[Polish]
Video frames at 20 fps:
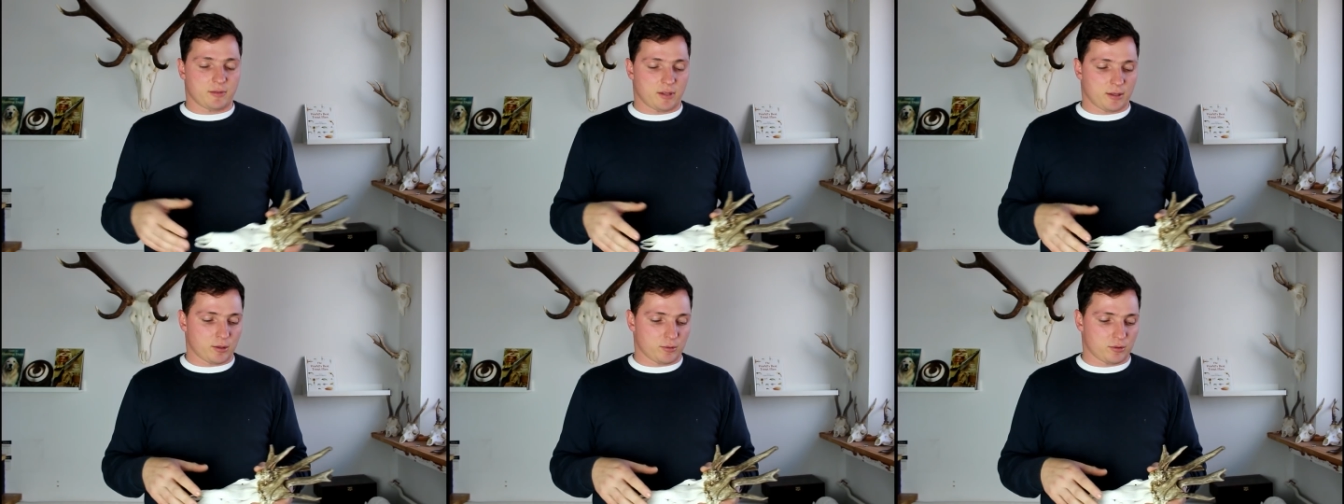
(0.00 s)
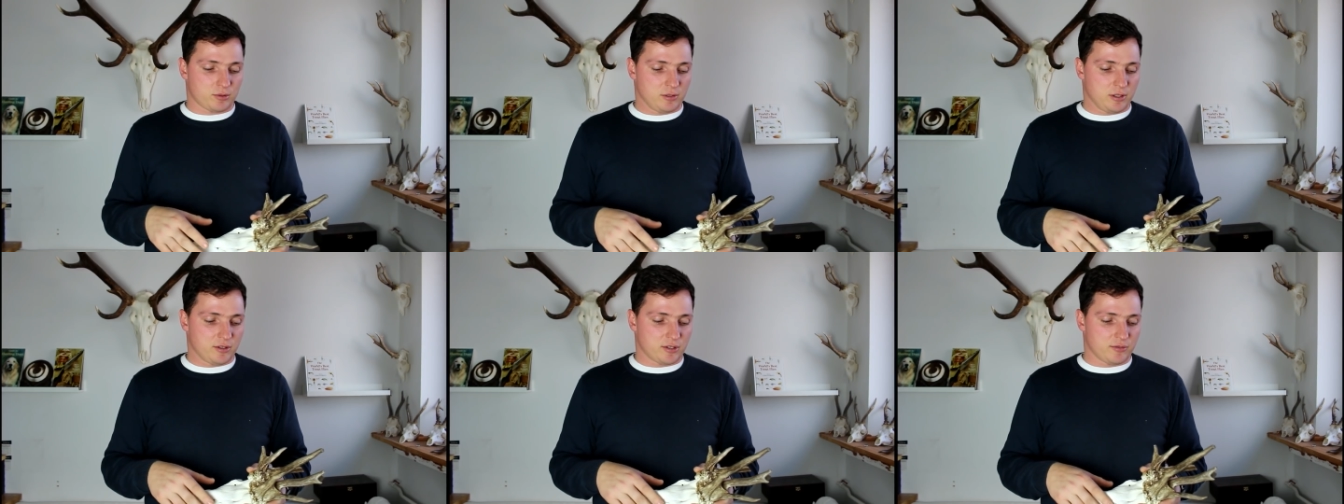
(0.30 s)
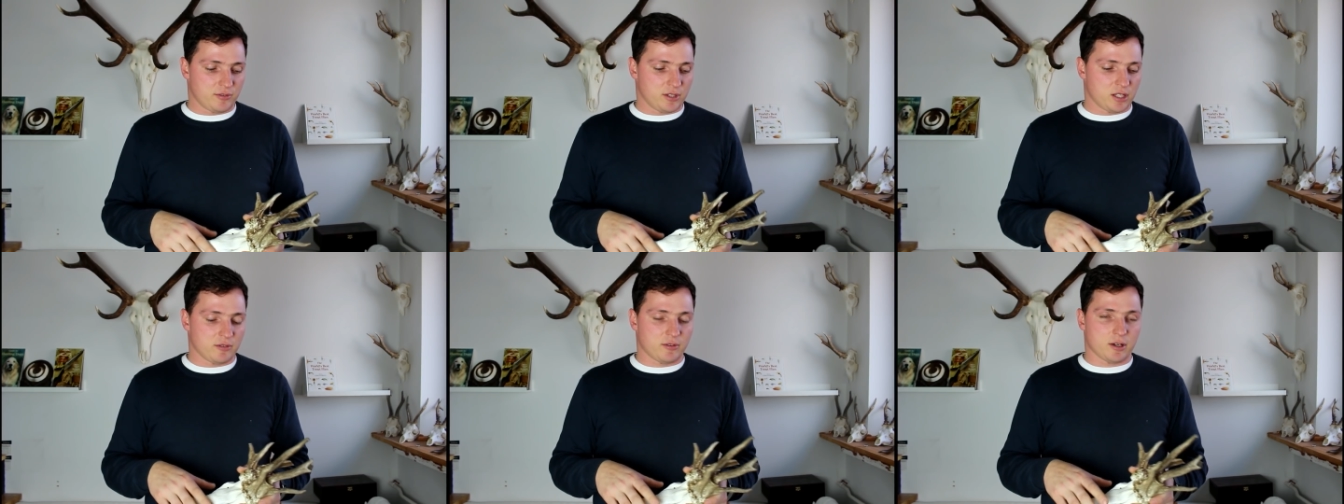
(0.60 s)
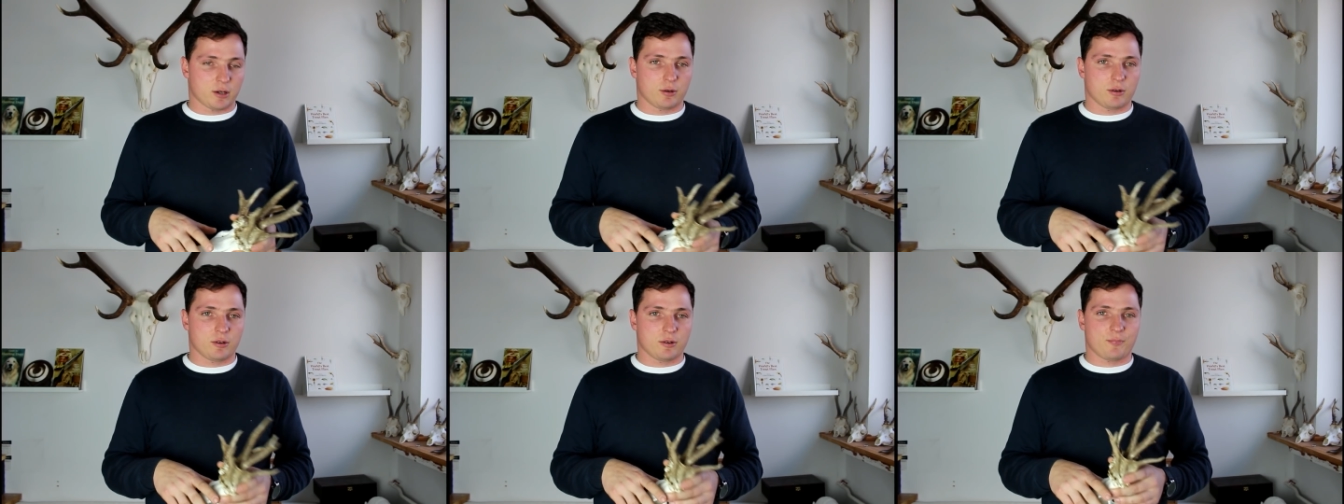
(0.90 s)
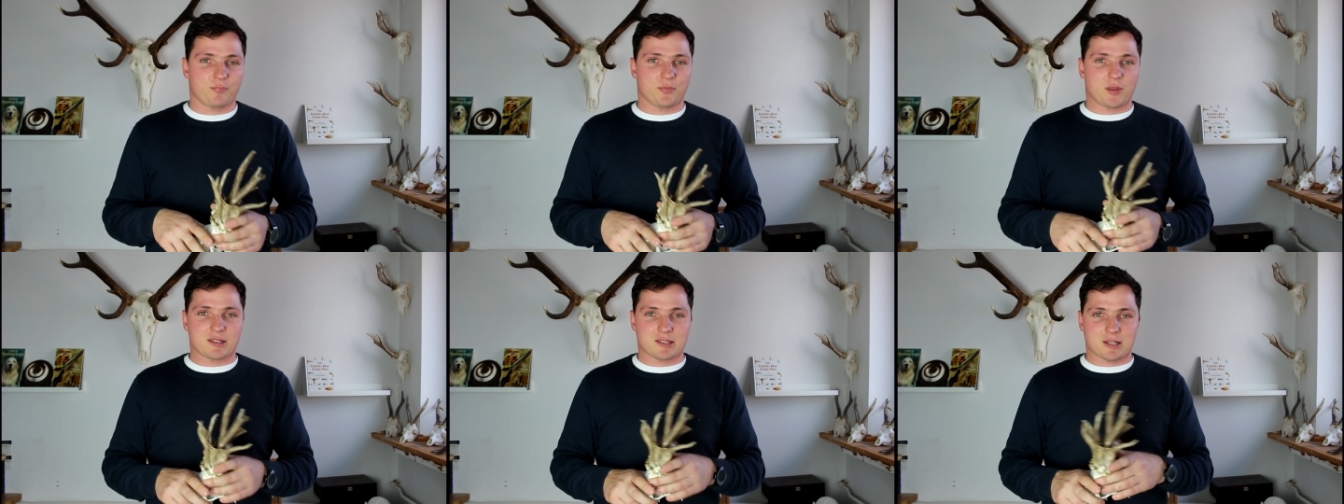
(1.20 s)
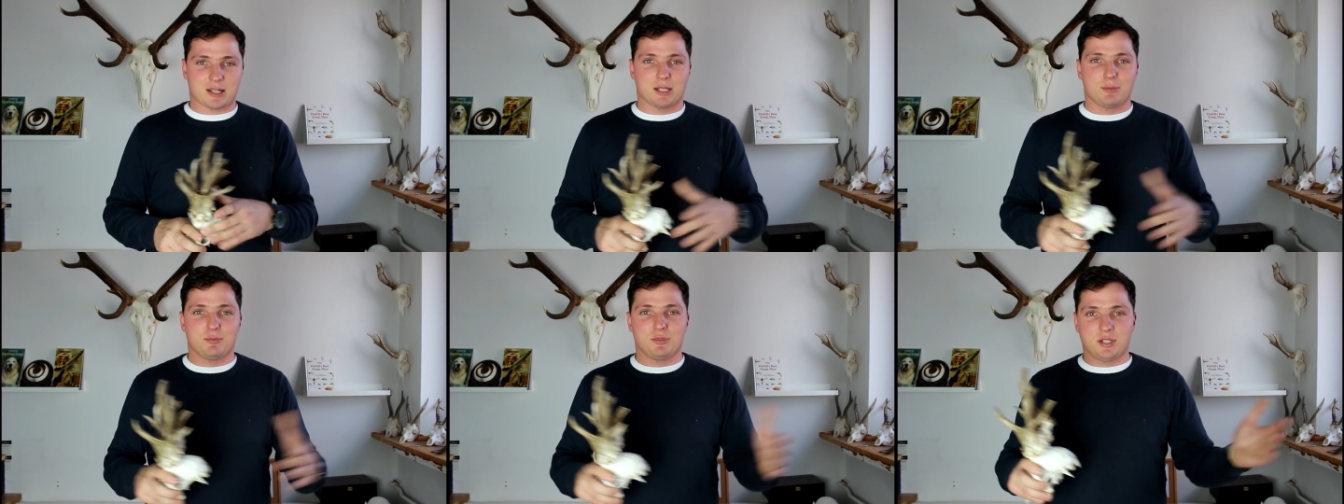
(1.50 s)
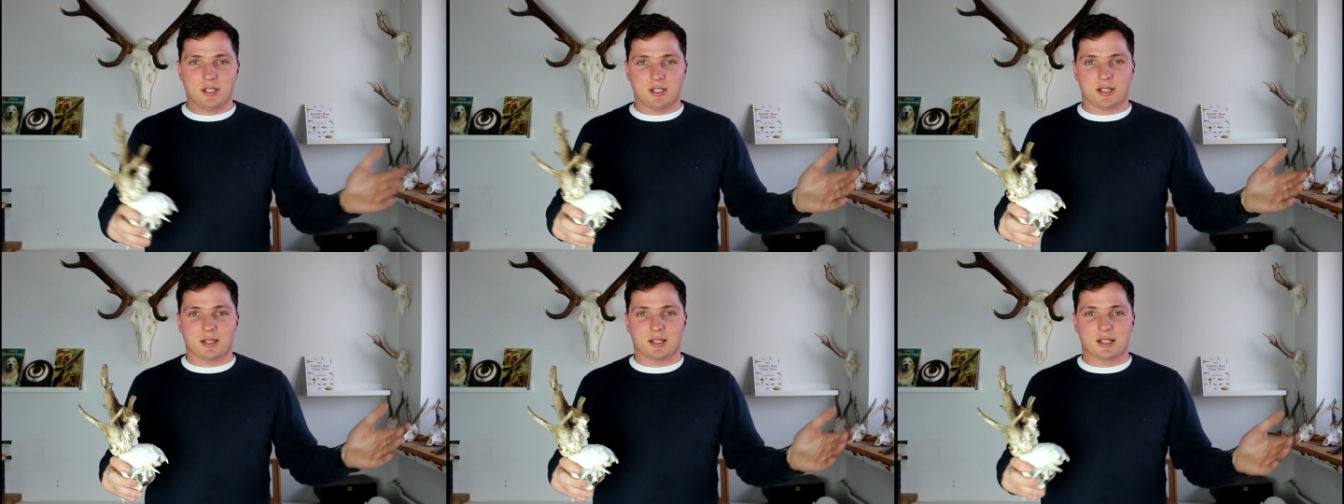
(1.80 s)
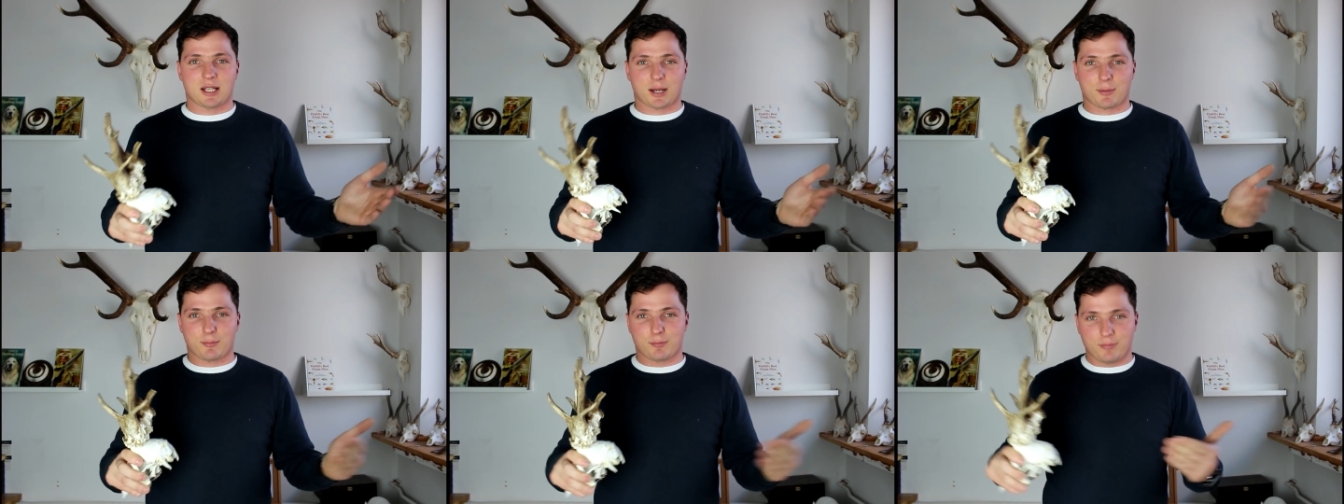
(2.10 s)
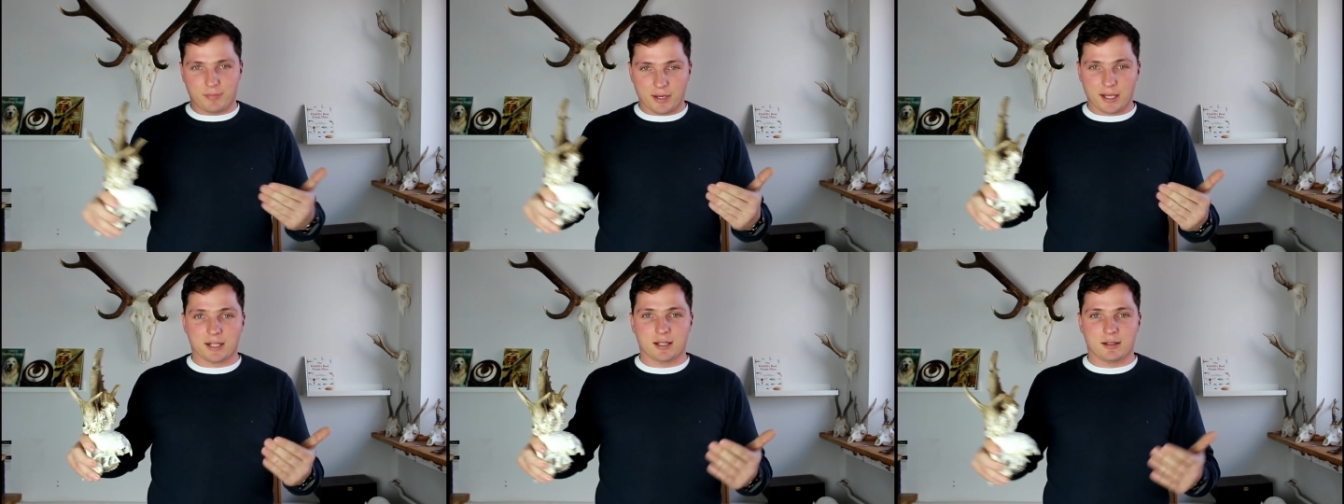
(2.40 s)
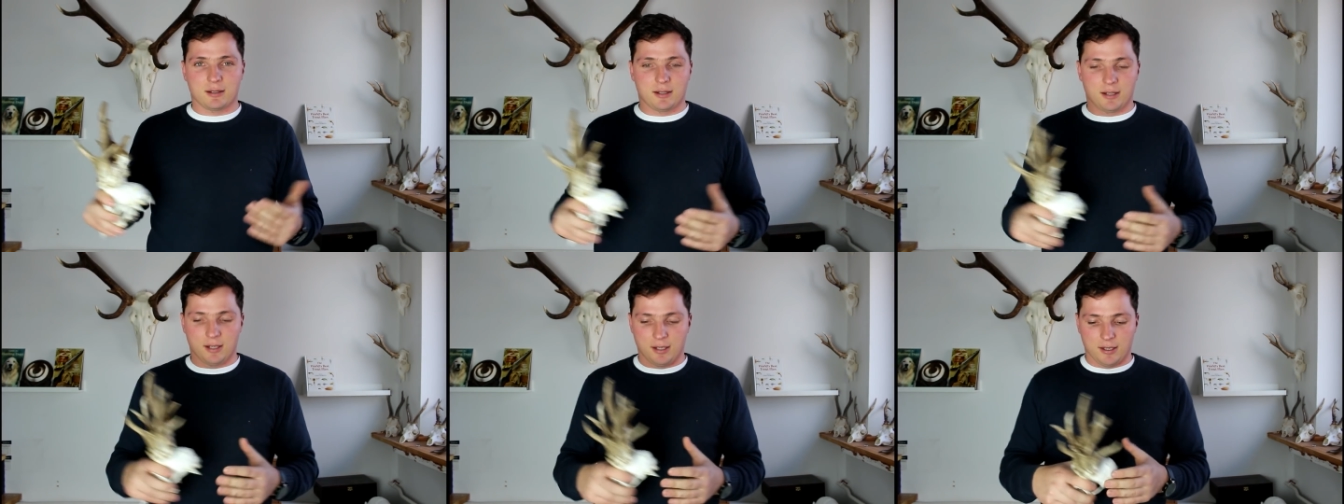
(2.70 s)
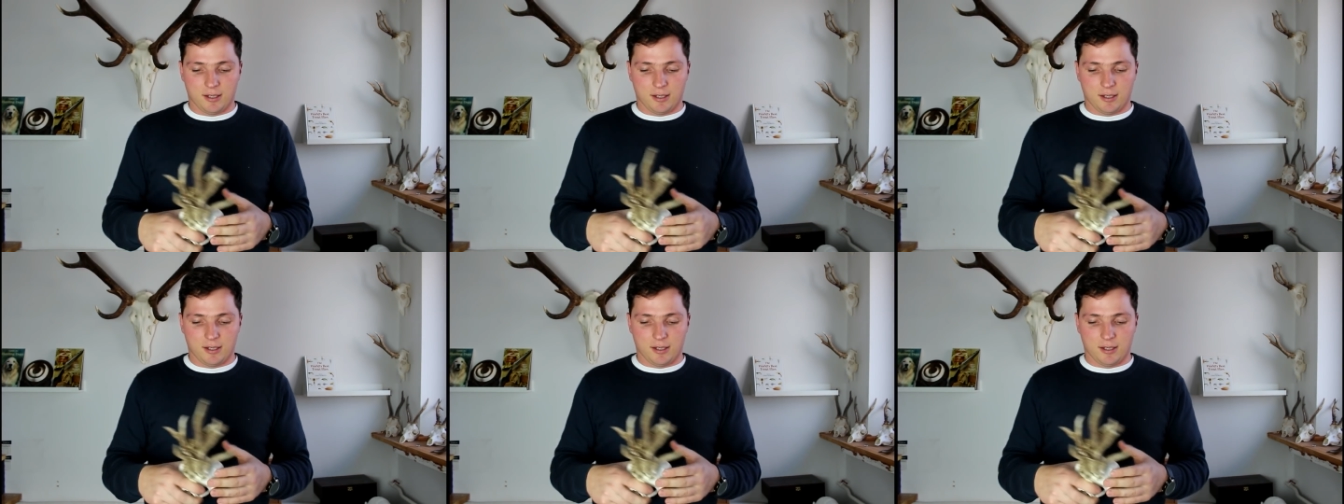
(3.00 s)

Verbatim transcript: na tą chwilę się wydawało, a za nim dziki. tak biegli